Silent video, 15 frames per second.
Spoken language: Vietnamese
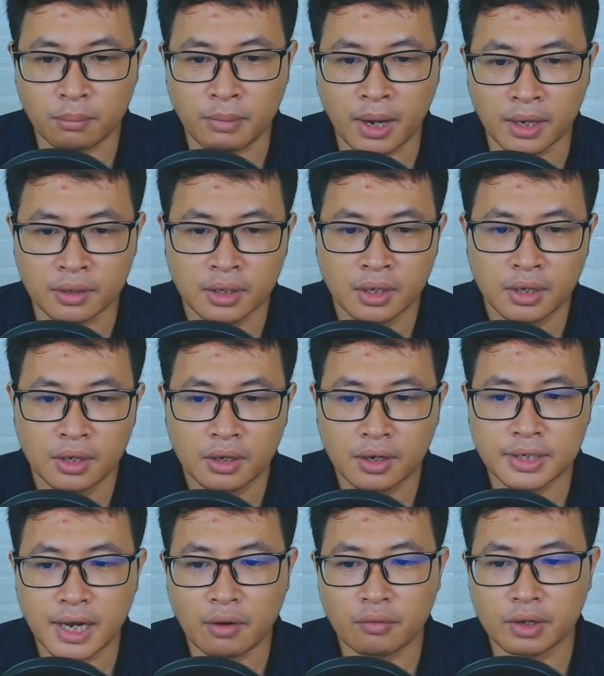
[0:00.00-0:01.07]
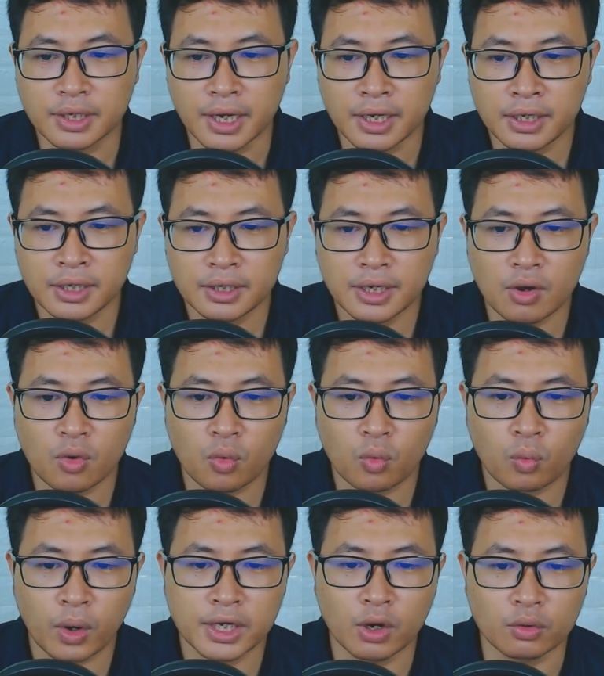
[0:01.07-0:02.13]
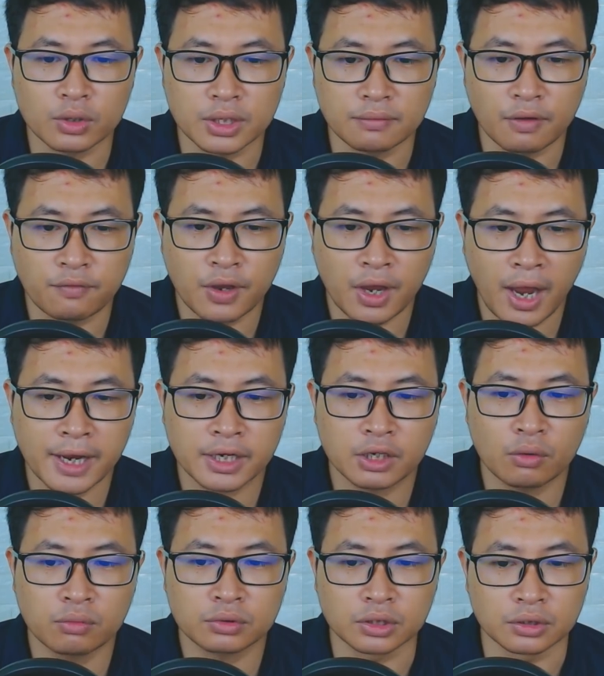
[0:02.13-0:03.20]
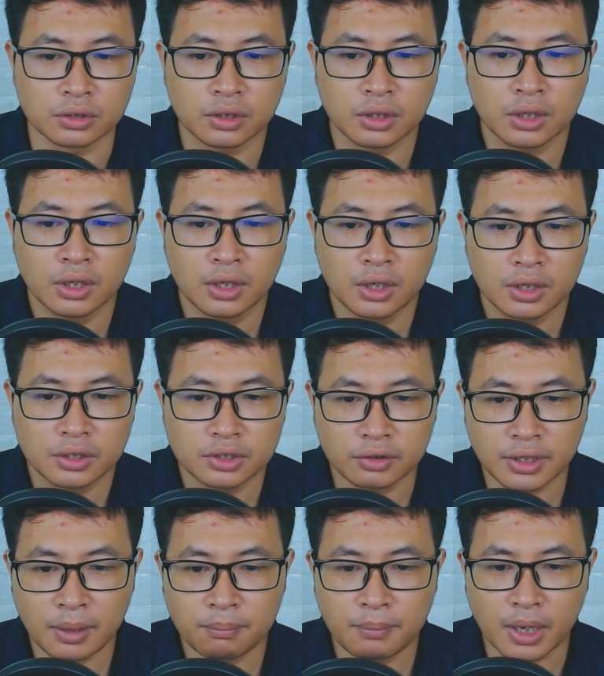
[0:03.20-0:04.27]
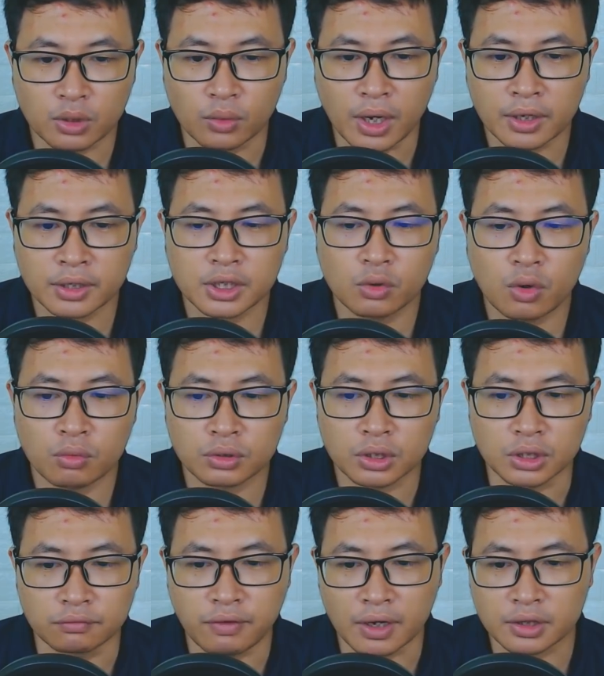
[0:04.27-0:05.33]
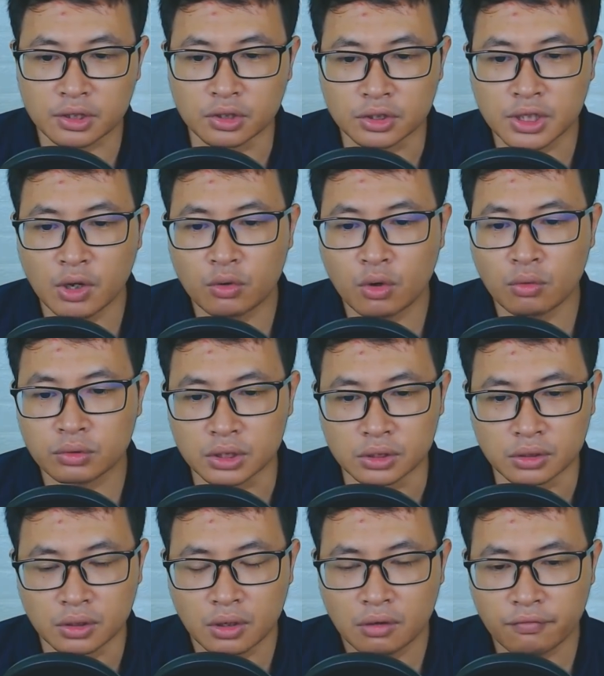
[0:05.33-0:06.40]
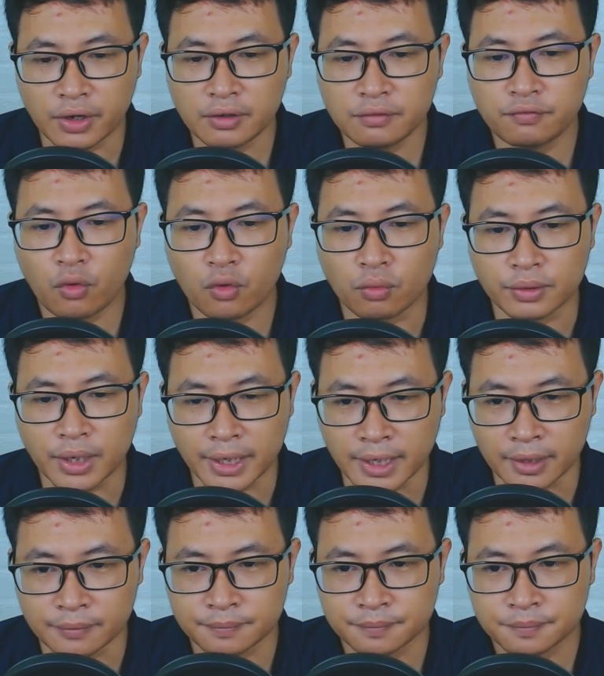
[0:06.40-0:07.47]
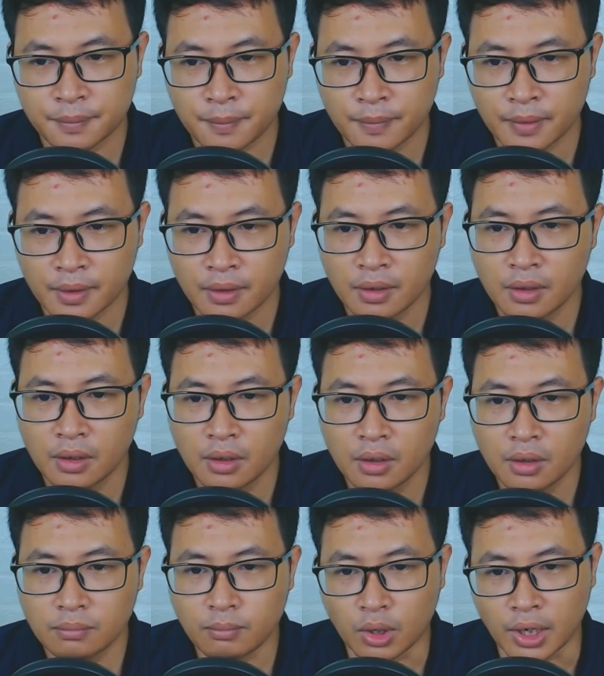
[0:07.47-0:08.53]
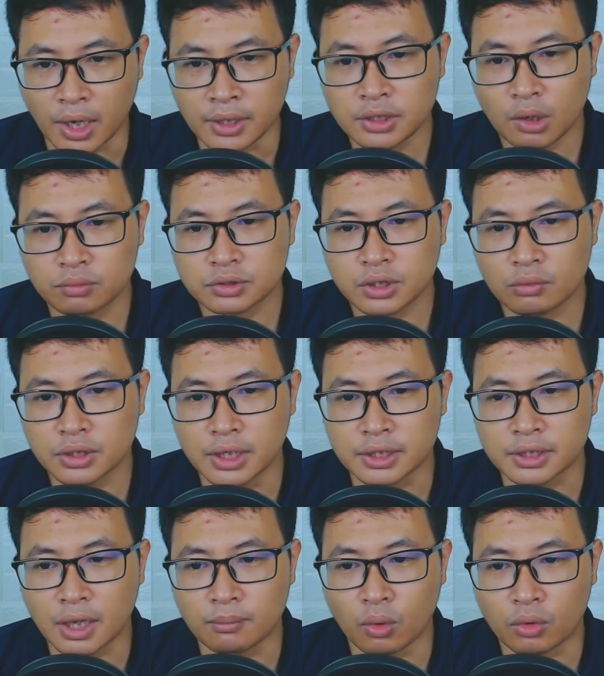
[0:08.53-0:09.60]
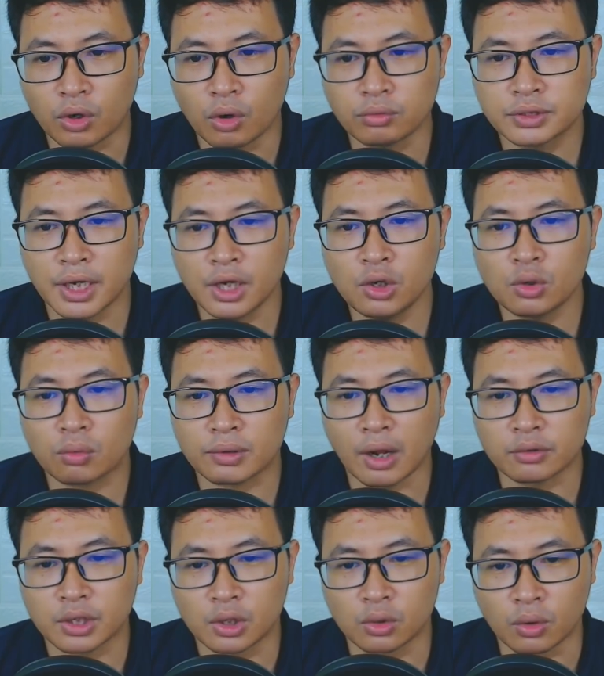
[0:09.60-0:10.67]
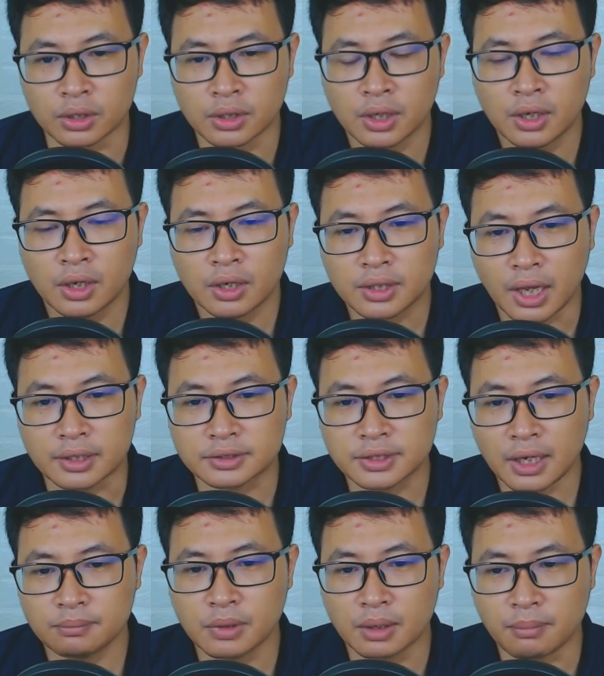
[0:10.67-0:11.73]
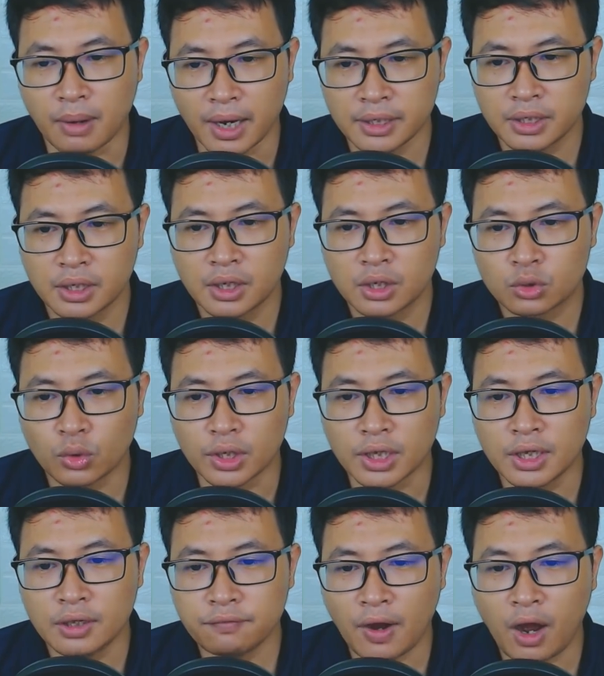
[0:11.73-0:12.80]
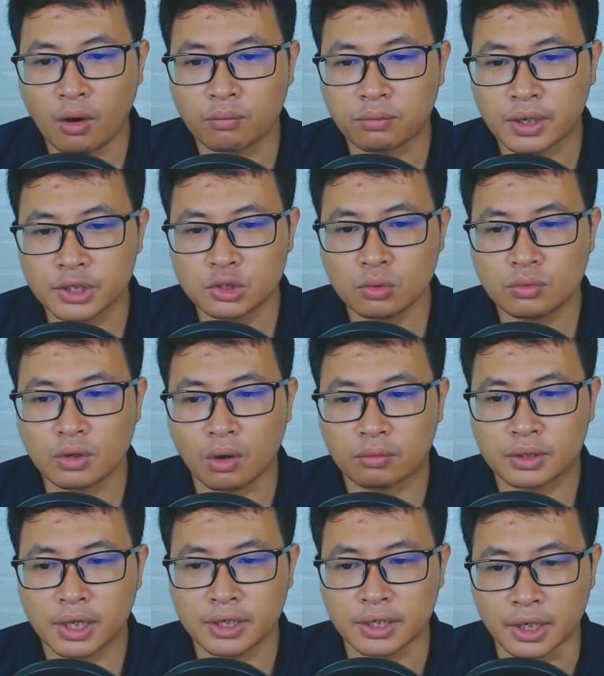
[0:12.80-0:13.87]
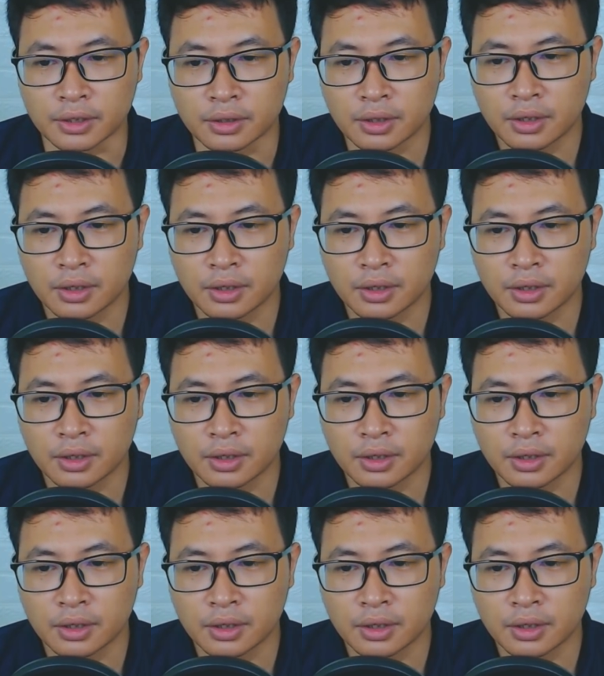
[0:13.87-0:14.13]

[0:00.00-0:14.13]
mang Người nào người đấy đều quay đầu nhìn về phía hai công tử Nhưng nét mặt của lăng tiêu công tử và tử tiêu công tử Vẫn vô cùng lạnh nhạt Bọn hắn thong dòng nhìn tần mục khống chế lục đạo thiên luân Tàn sát bừa bãi Tùy ý phá hỏng kiến trúc Ngọc Thiên Đình